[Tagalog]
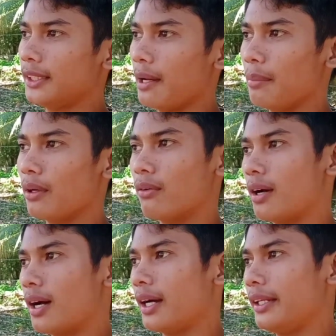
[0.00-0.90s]
sabi ko
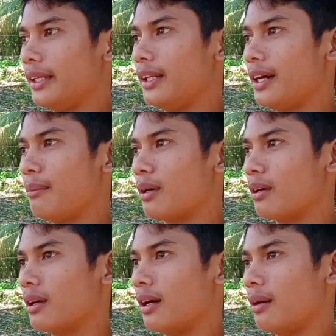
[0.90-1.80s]
nga kanina mag
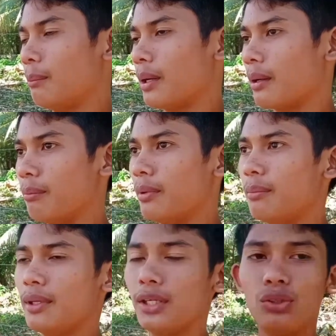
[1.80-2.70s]
uh,
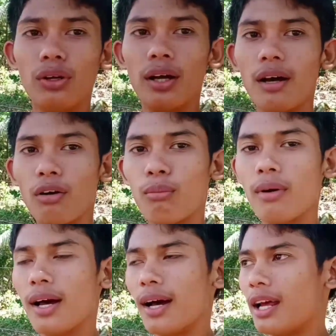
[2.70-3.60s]
magbi-video lang ako
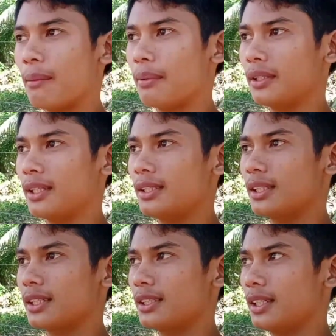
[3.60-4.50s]
mga kalapatids
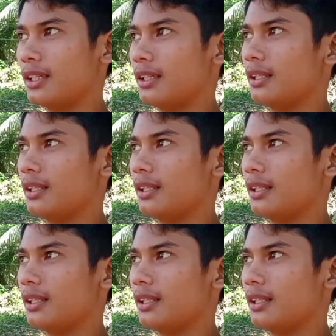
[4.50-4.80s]
kasi